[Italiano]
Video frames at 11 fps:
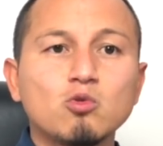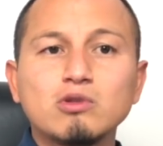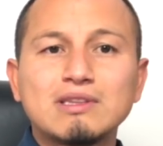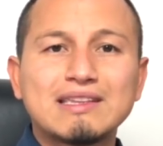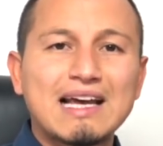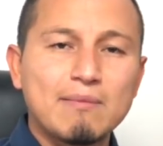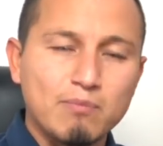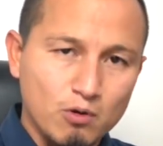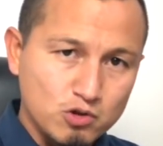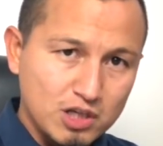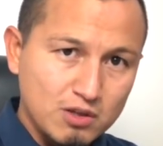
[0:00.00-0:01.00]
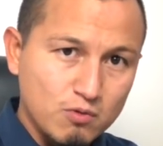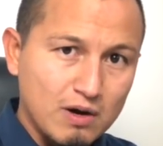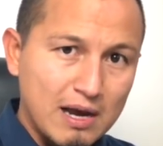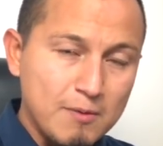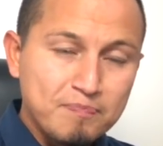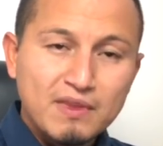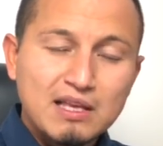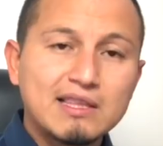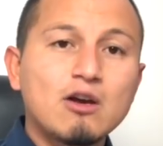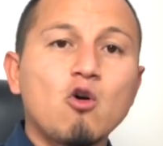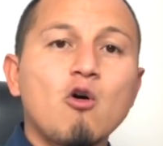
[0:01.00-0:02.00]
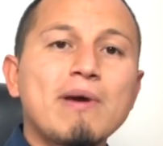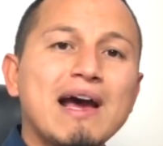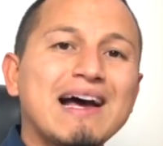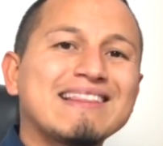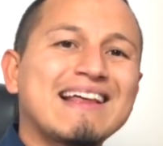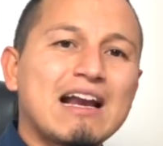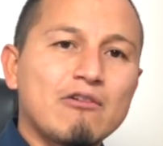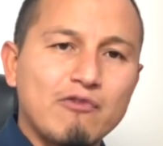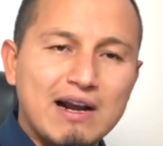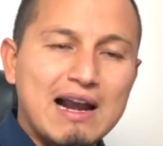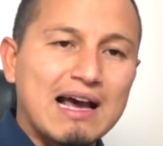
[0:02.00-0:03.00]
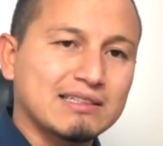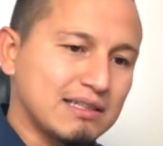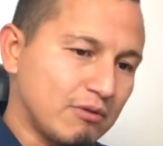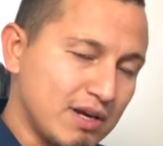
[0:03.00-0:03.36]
tutta la procedura di come andare a fare l'asta.